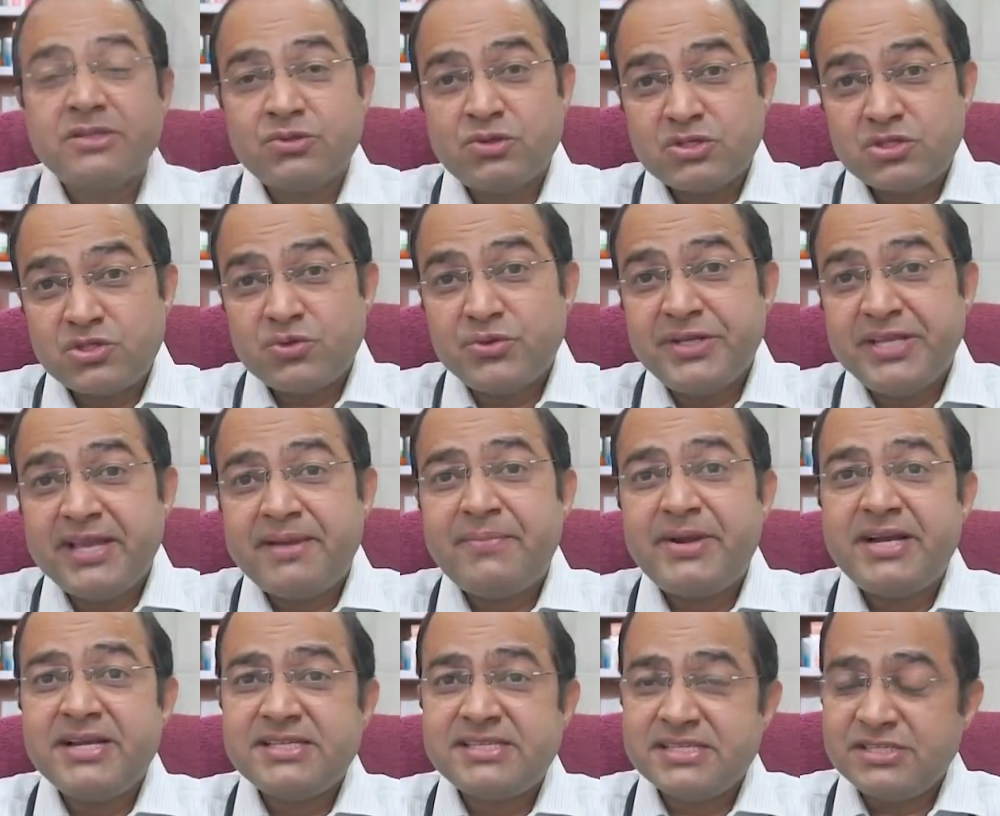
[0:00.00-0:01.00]
दोस्तों ये
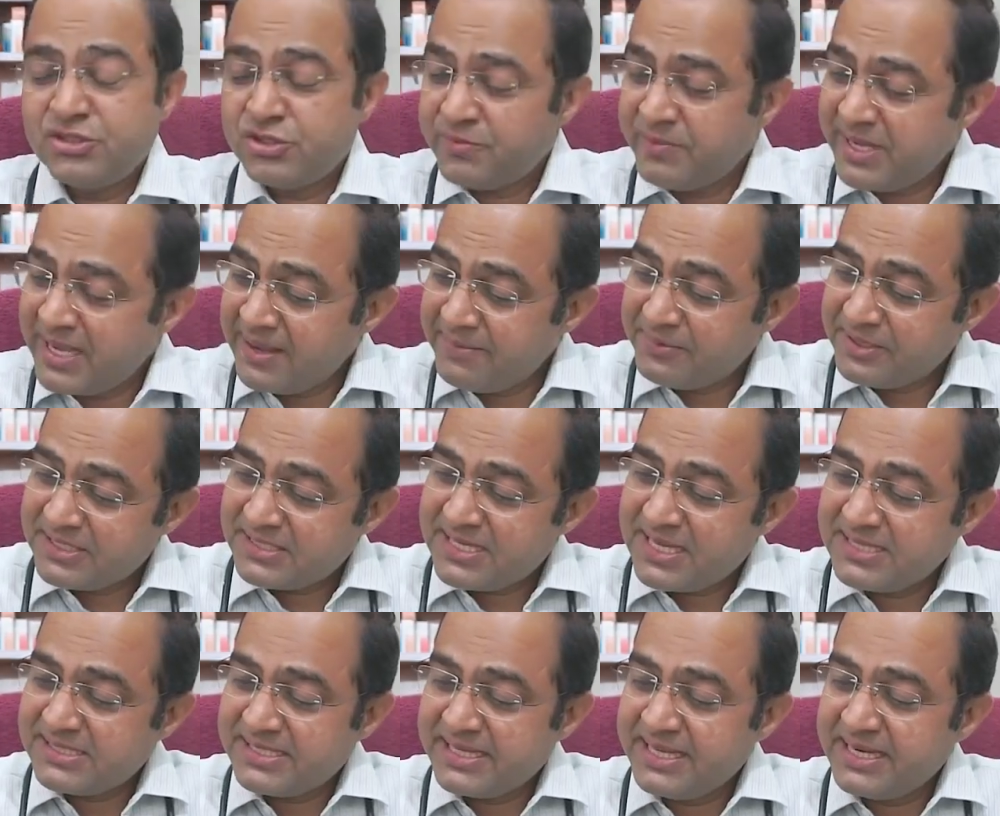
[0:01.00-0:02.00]
मेडिसिन जो मैं आपके
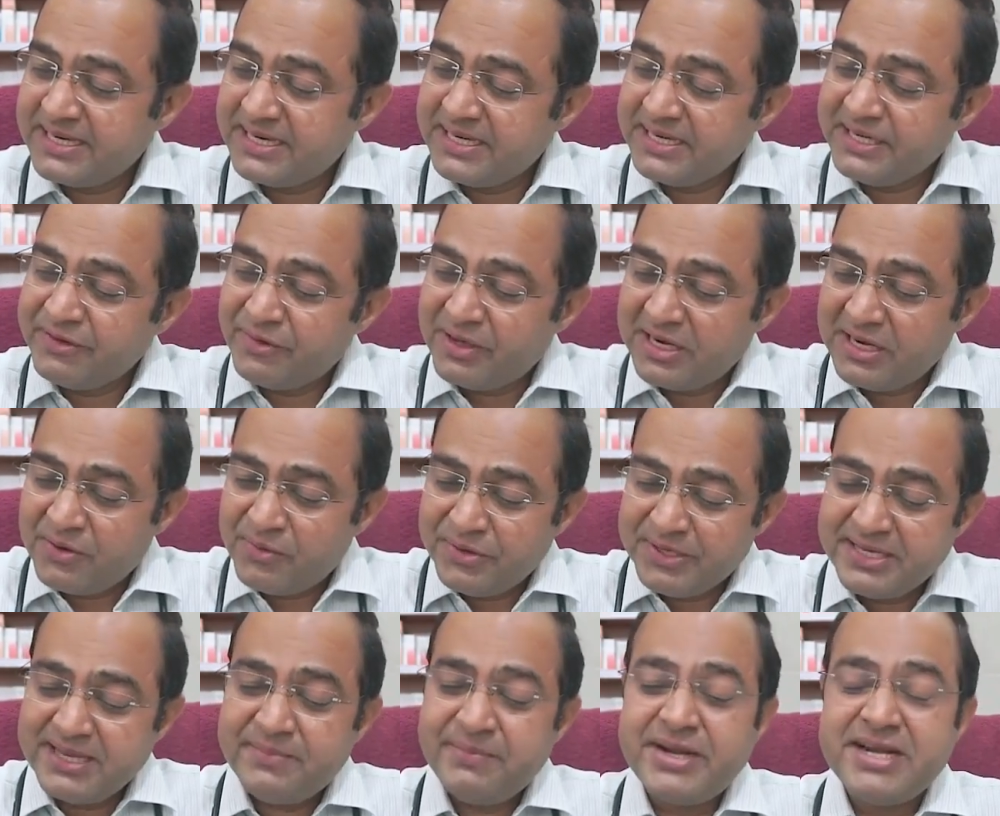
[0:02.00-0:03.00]
साथ शेयर करने वाला हूँ
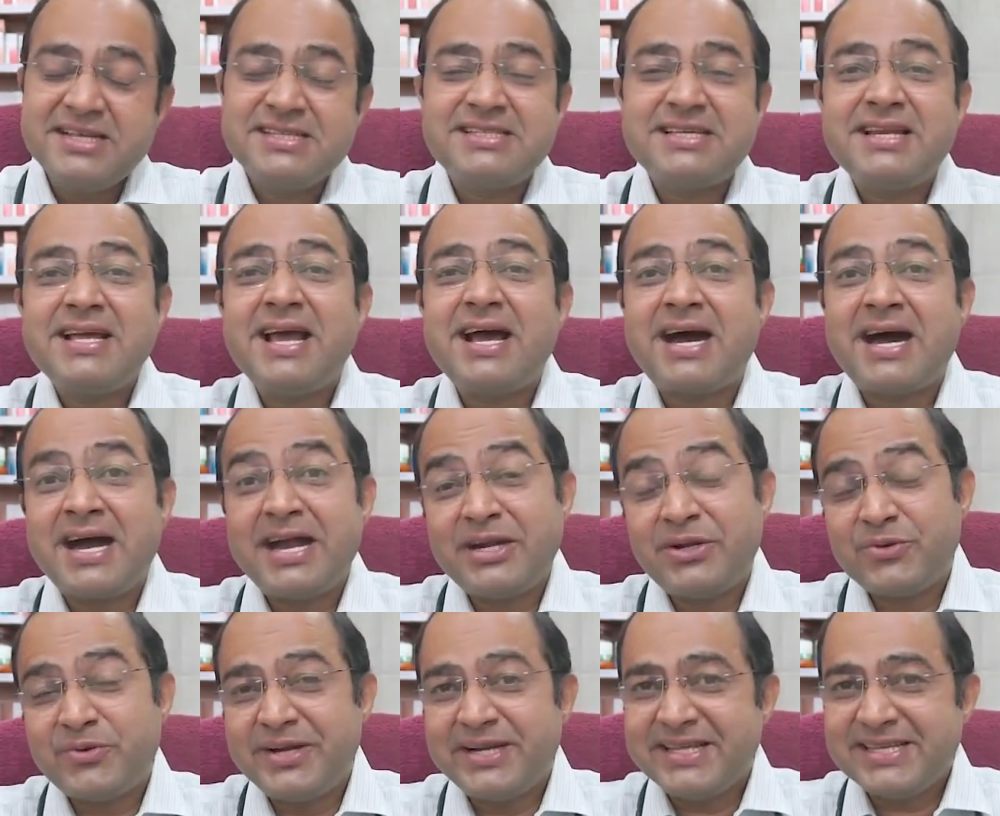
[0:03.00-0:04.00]
ये मेडिसिन है आर
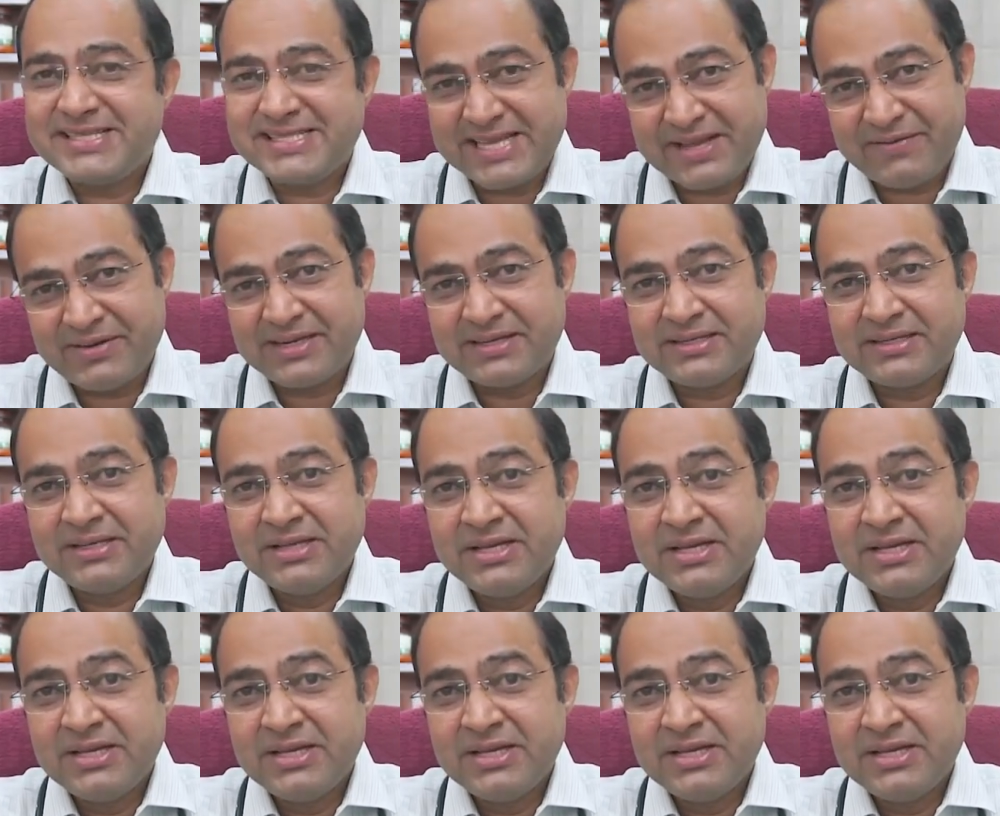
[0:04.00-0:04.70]
ट्वेंटी सेवन